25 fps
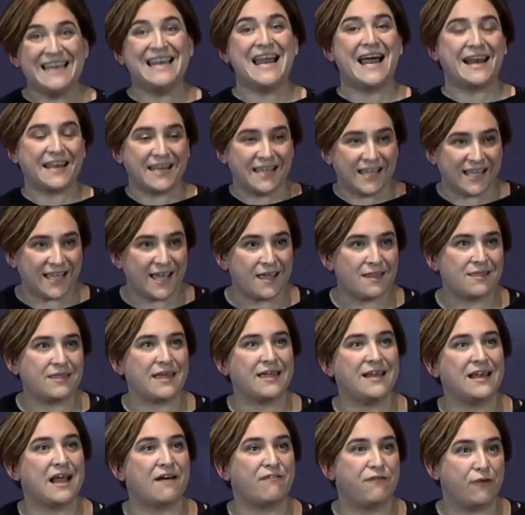y la
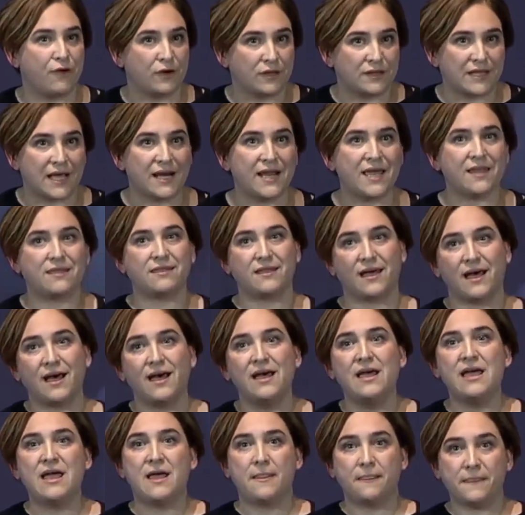riqueza y la fortaleza